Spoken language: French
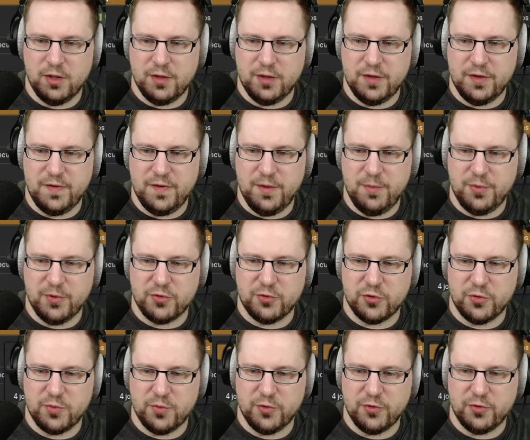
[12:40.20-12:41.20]
ici, parce que
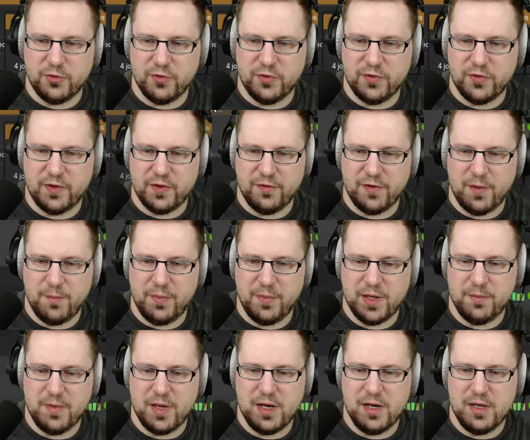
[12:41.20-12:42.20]
je pense que ça fera pas
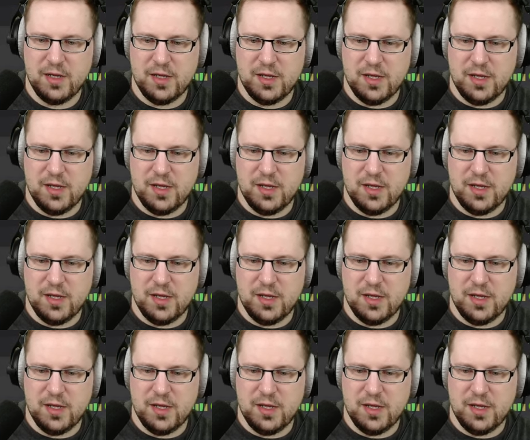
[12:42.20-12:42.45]
de mal.